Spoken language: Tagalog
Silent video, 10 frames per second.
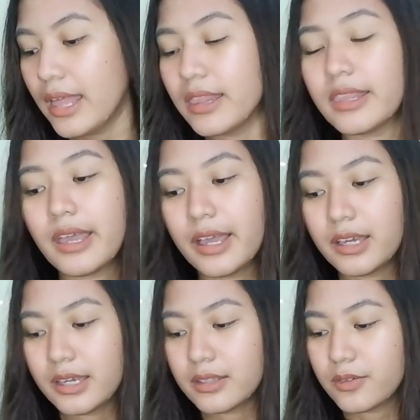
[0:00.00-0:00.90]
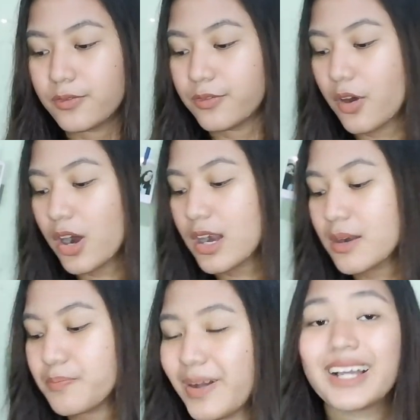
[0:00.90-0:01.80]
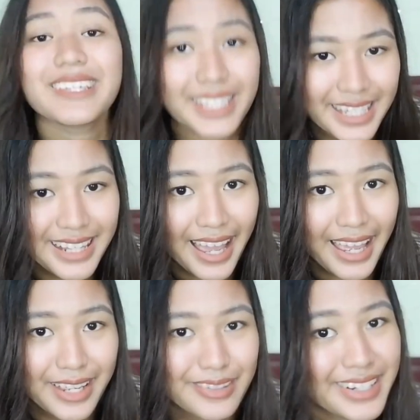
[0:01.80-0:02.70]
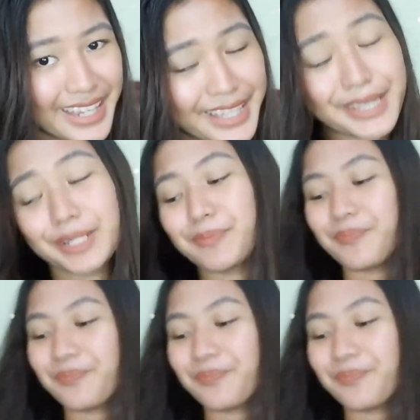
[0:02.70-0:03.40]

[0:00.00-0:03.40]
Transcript: And then, for pangkilay ulit,